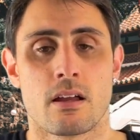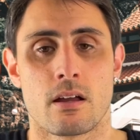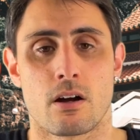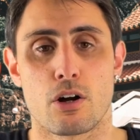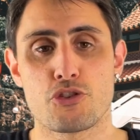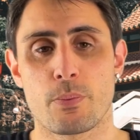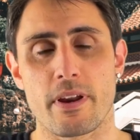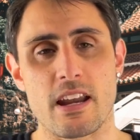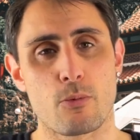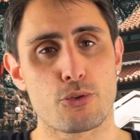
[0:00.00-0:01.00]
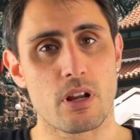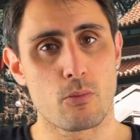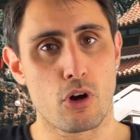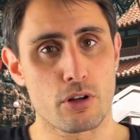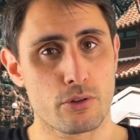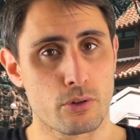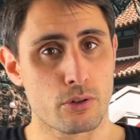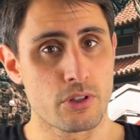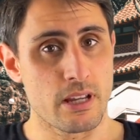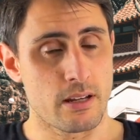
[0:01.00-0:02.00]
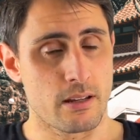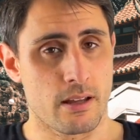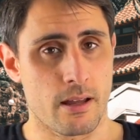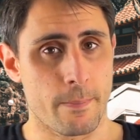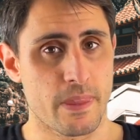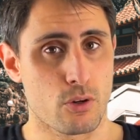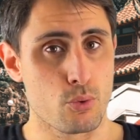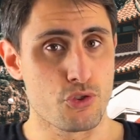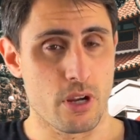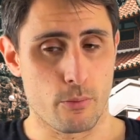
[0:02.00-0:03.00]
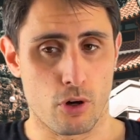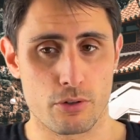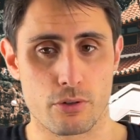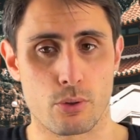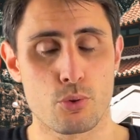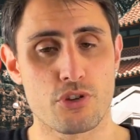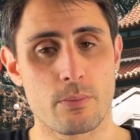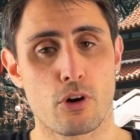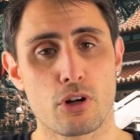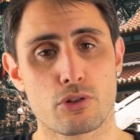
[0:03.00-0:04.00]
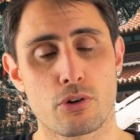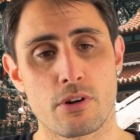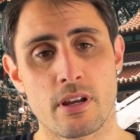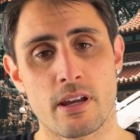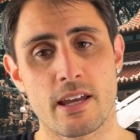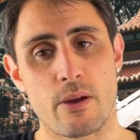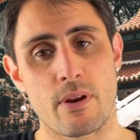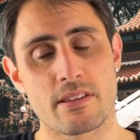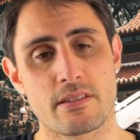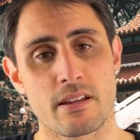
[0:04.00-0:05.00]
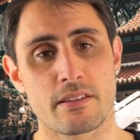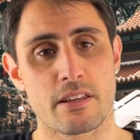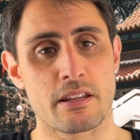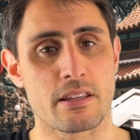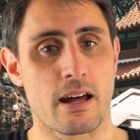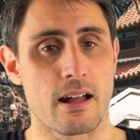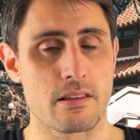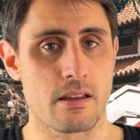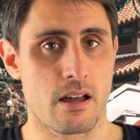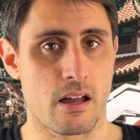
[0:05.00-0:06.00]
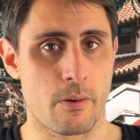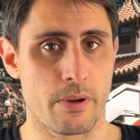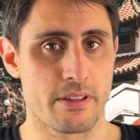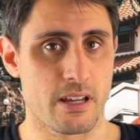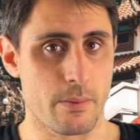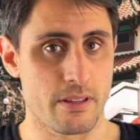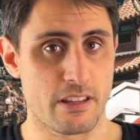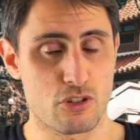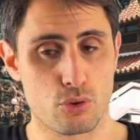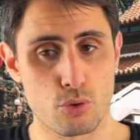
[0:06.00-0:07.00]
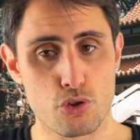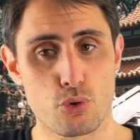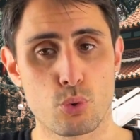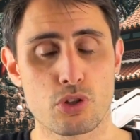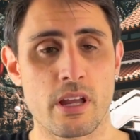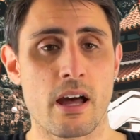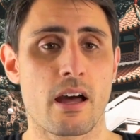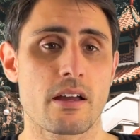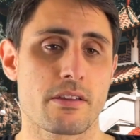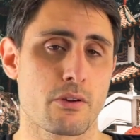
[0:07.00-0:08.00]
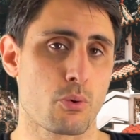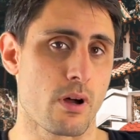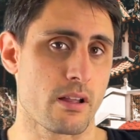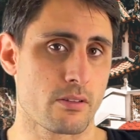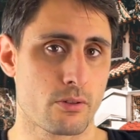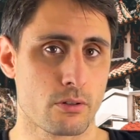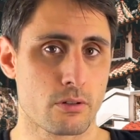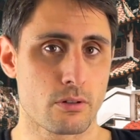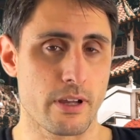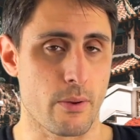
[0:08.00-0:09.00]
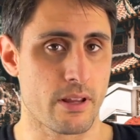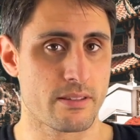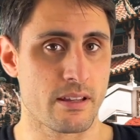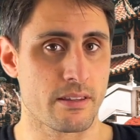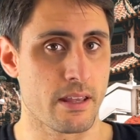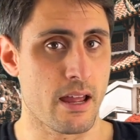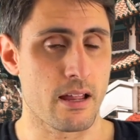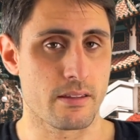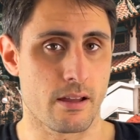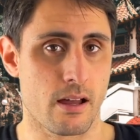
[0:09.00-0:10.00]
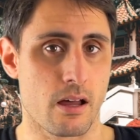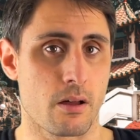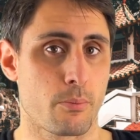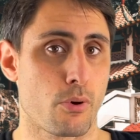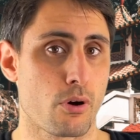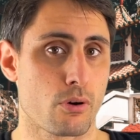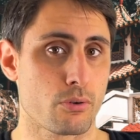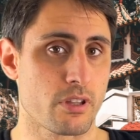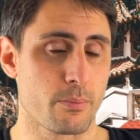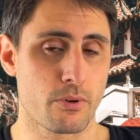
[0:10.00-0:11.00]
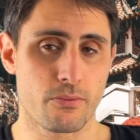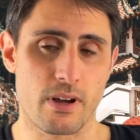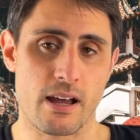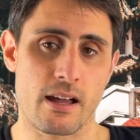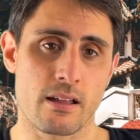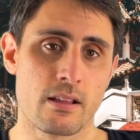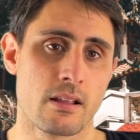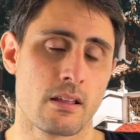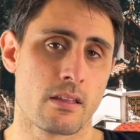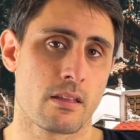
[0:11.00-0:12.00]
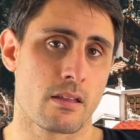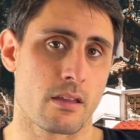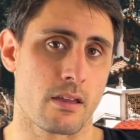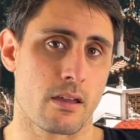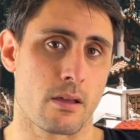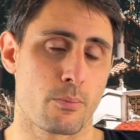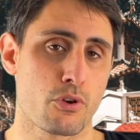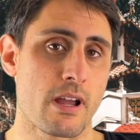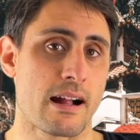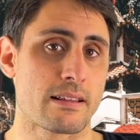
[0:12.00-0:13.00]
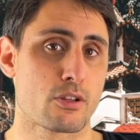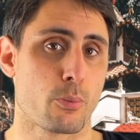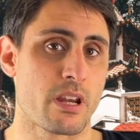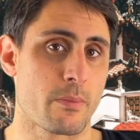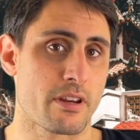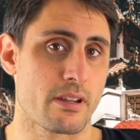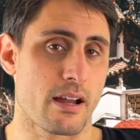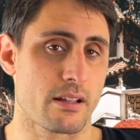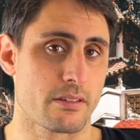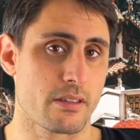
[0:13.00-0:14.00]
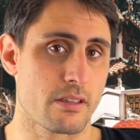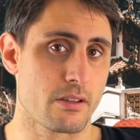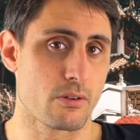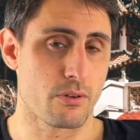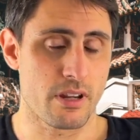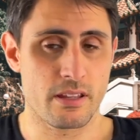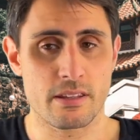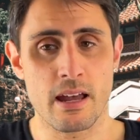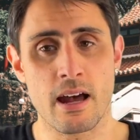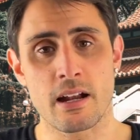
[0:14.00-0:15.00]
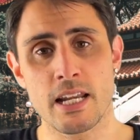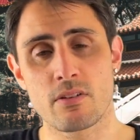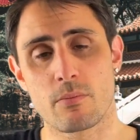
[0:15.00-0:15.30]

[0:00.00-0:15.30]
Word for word: Oggi parliamo di una moto della QG Motor. QG Motor è un'azienda in Italia praticamente sconosciuta in quanto è un'azienda nata poco tempo fa eh, più che altro per i mercati orientali, una